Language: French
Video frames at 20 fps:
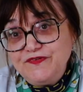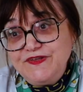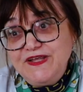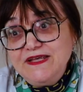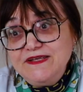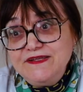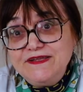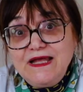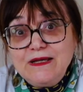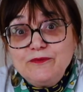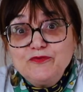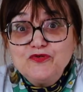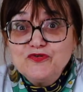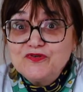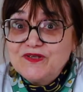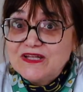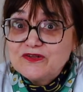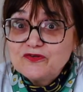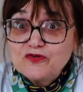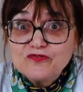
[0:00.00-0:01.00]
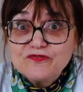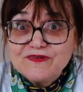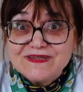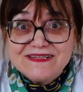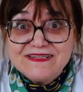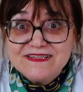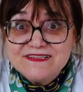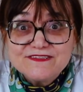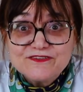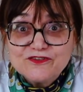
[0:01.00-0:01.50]
vieille dame de
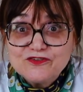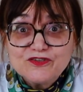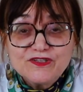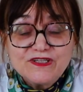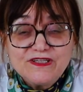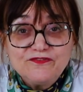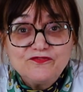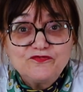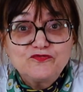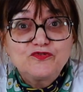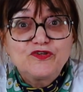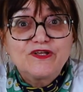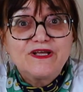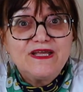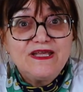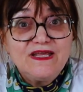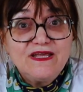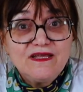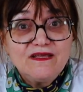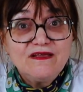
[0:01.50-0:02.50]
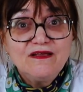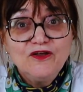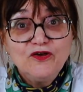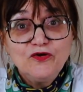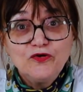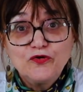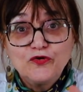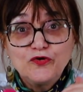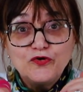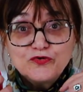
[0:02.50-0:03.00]
90 ans qui voudrait
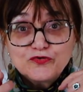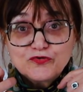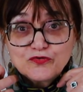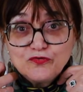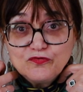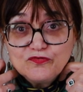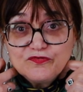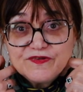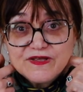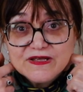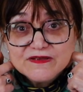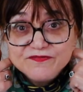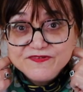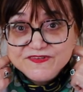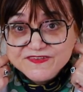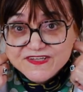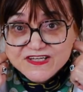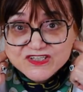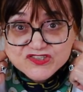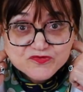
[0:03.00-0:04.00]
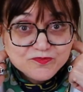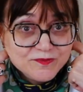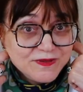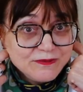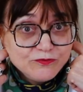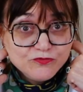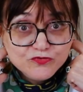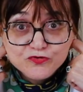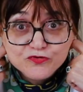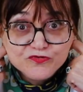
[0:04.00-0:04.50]
retrouver un visage
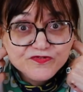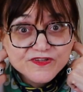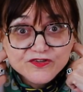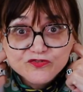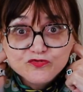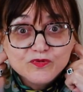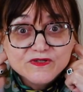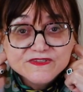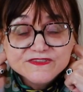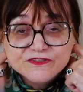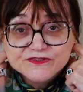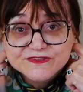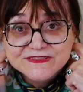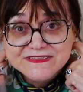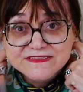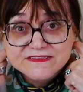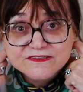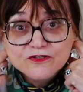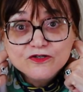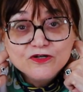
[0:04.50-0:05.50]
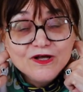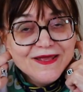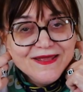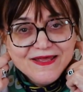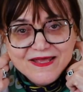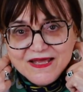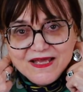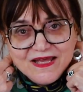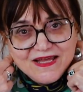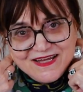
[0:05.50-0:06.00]
même de ses 70 ans,
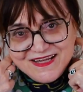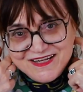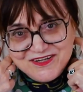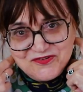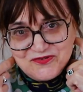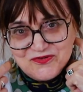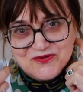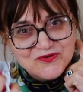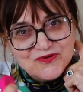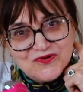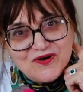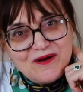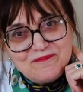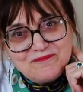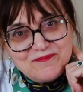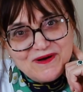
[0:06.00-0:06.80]
elle ne l'aura